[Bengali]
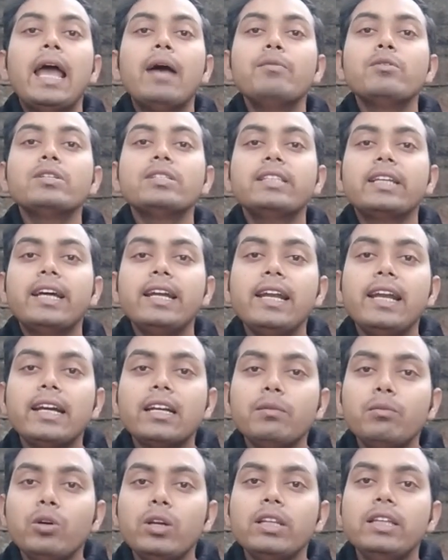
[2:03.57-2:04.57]
এবং সেকেন্ড
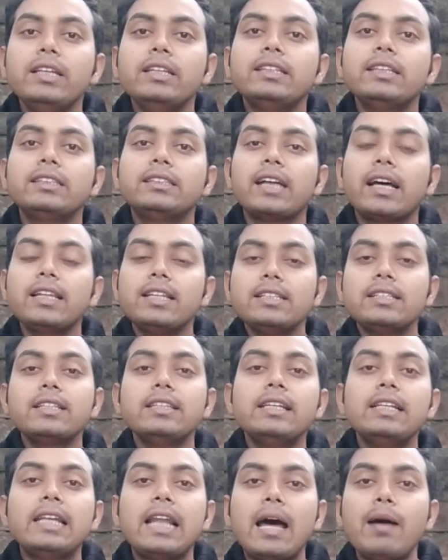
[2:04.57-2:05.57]
একটা বলে দিই যে যাদের
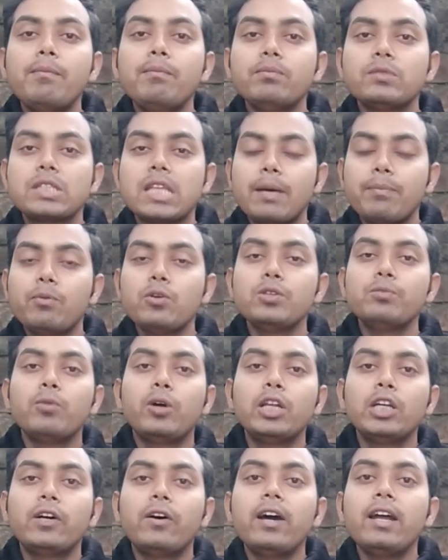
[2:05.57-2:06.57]
যাদের নাম সাপোজ
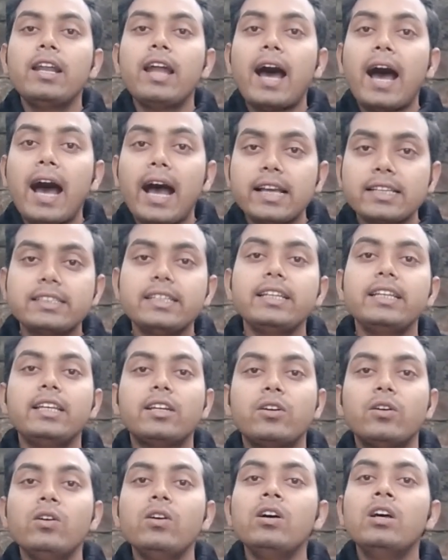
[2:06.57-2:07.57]
মনে করেন আসেনি
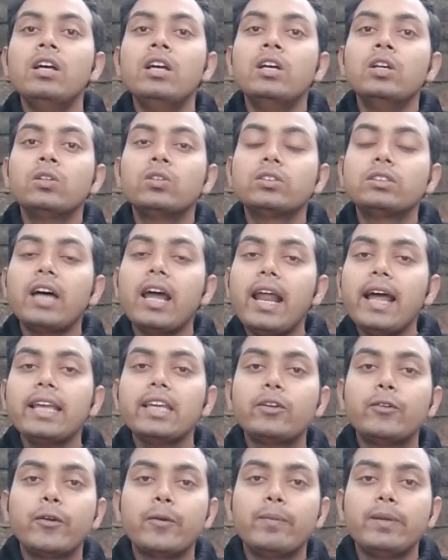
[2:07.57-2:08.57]
কো তো তারা
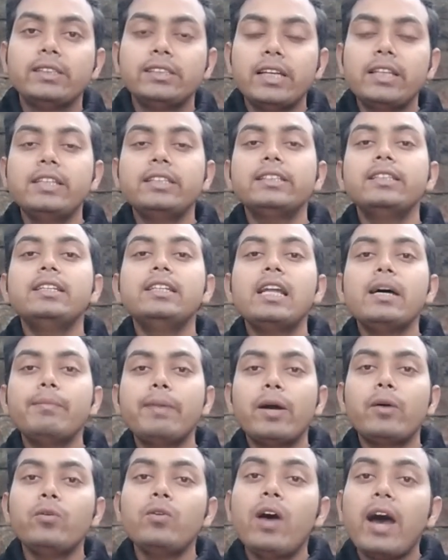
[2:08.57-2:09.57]
কি করবেন যাদের যাদের নাম
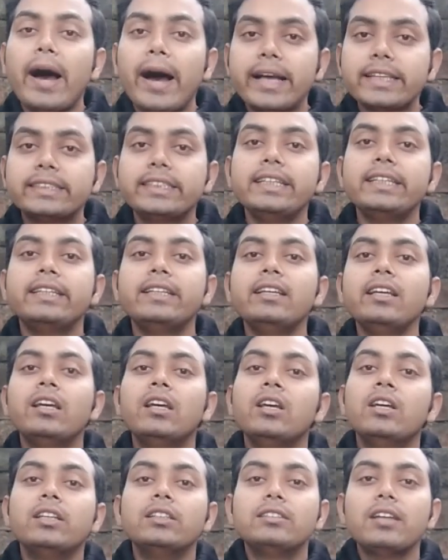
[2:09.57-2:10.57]
এখনো আসেনি
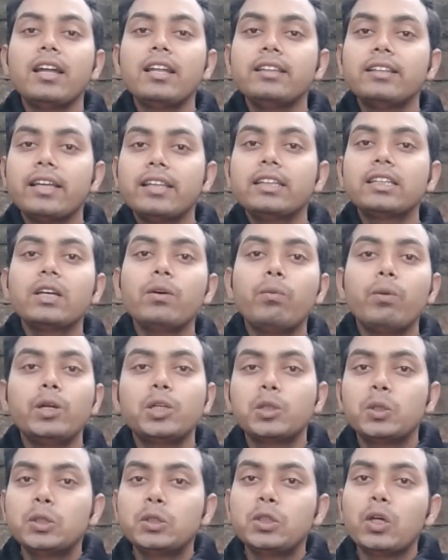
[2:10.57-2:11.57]
তাদেরকে
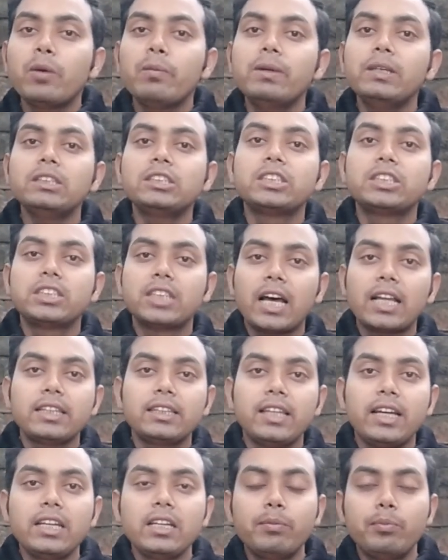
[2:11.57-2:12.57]
ওয়েট করতে হবে সাত
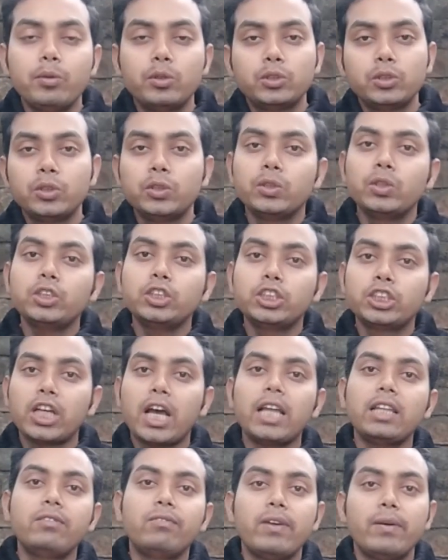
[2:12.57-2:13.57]
তারিখ পর্যন্ত
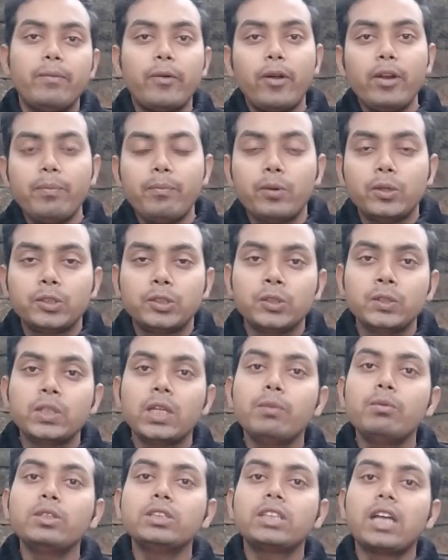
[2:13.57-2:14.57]
সাত ফেব্রুয়ারি পর্যন্ত
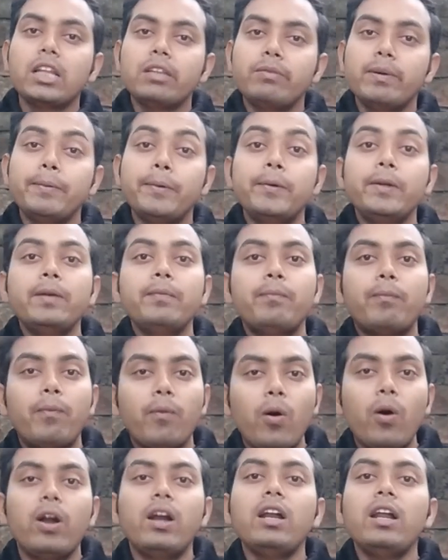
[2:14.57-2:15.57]
এবং সাত ফেব্রুয়ারির
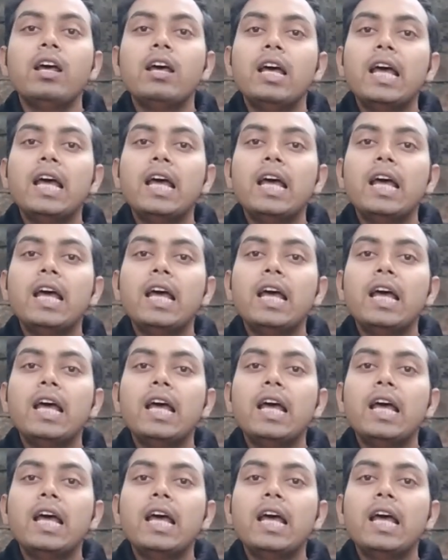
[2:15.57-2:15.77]
পর